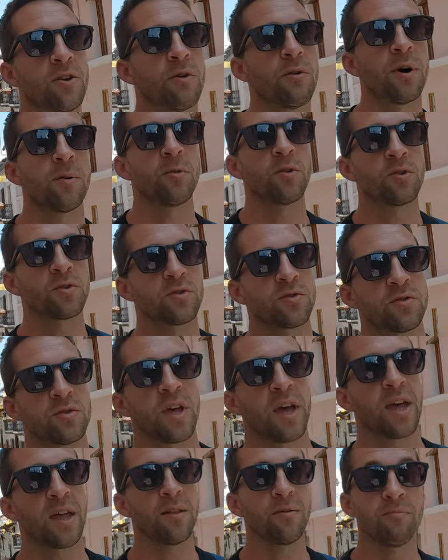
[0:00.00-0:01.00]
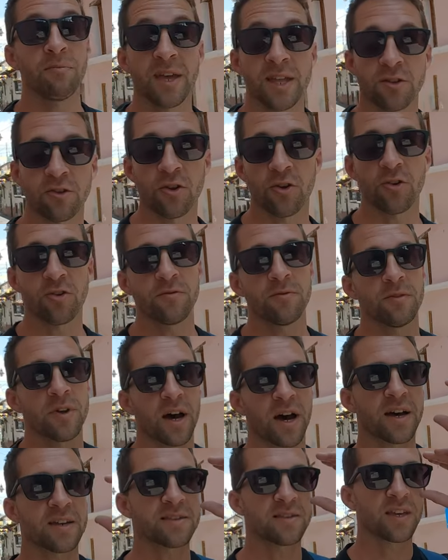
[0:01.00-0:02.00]
nos vamos en metro
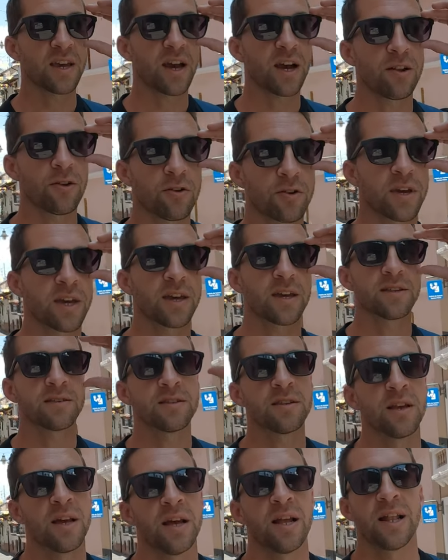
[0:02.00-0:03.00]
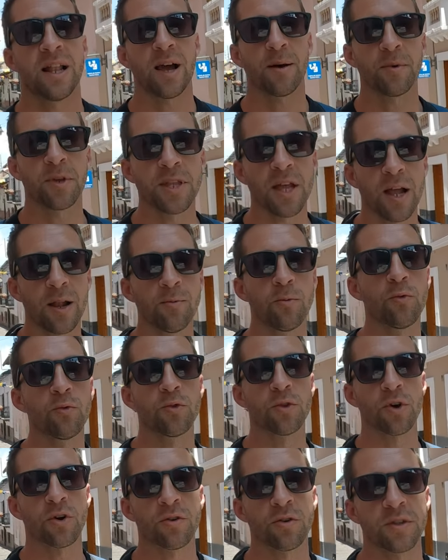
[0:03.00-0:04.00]
hacia lo que es la mitad del
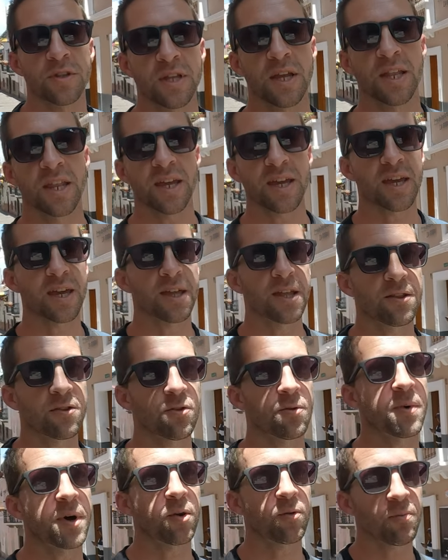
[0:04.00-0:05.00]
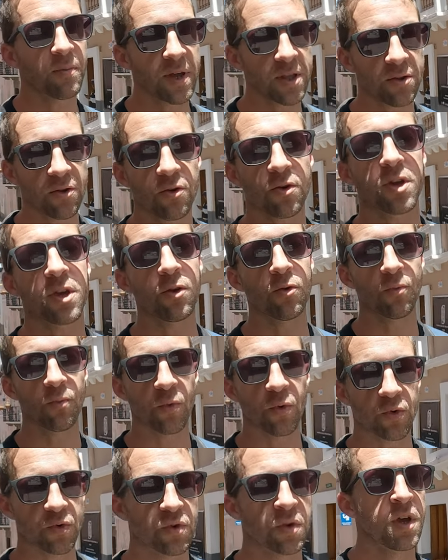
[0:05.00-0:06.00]
mundo. Tienen que tomar un metro y
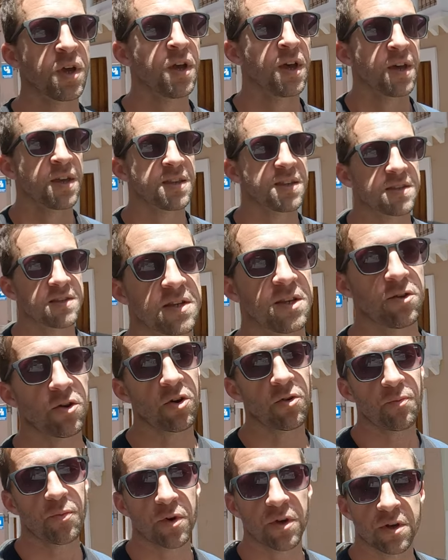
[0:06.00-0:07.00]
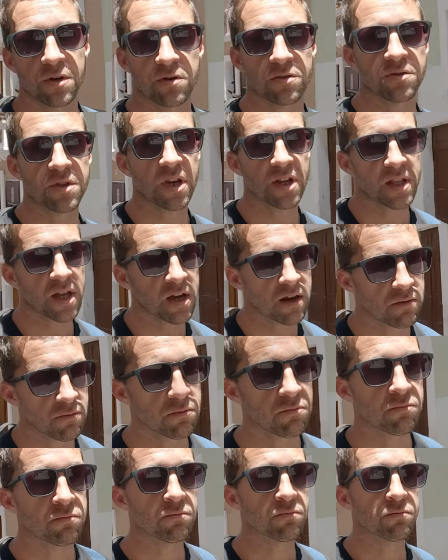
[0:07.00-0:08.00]
un bus. Si no, pueden contratar
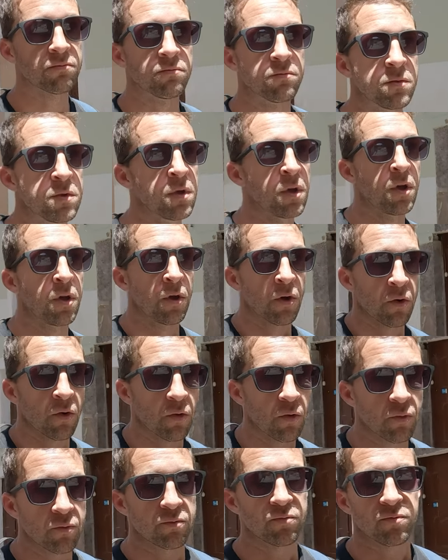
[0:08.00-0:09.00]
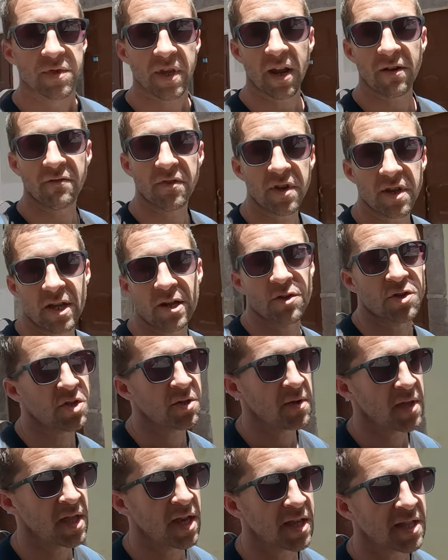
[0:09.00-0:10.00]
un, transfer que lo
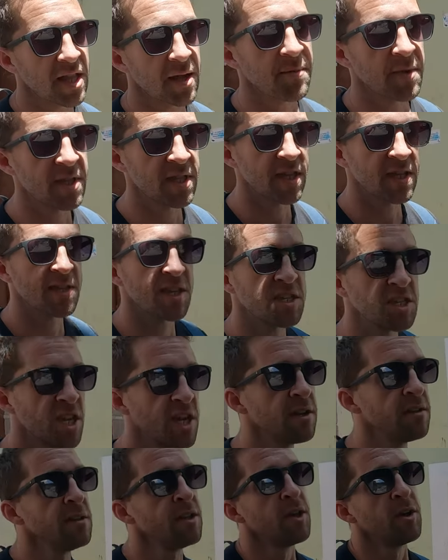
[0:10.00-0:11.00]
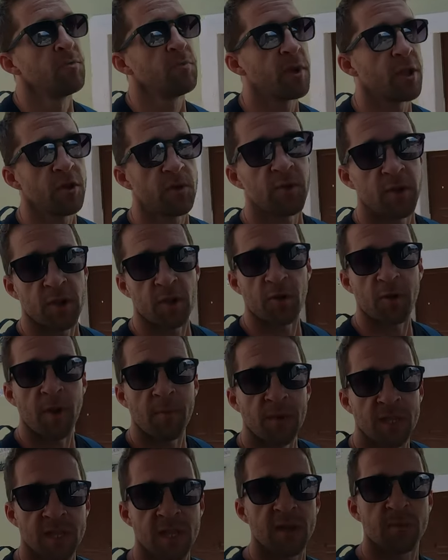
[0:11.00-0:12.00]
lleve directamente hacia allá. Pero bueno,
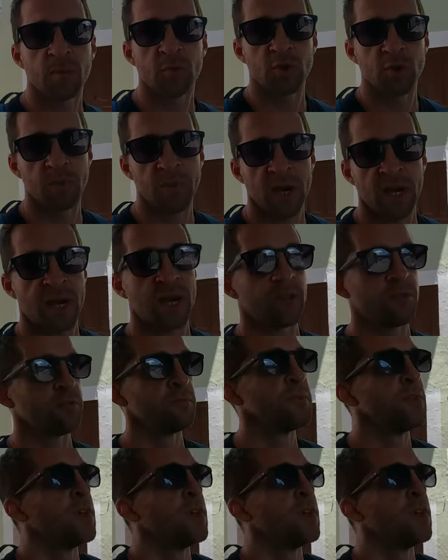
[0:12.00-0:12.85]
obviamente es mucho más caro.